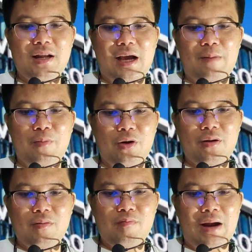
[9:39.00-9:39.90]
นะครับบน
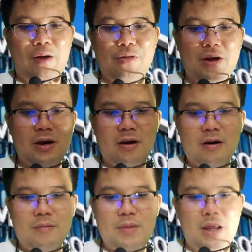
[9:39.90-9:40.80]
เบราว์เซอร์
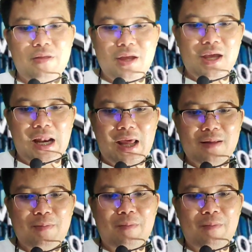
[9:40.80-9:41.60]
PC อะไร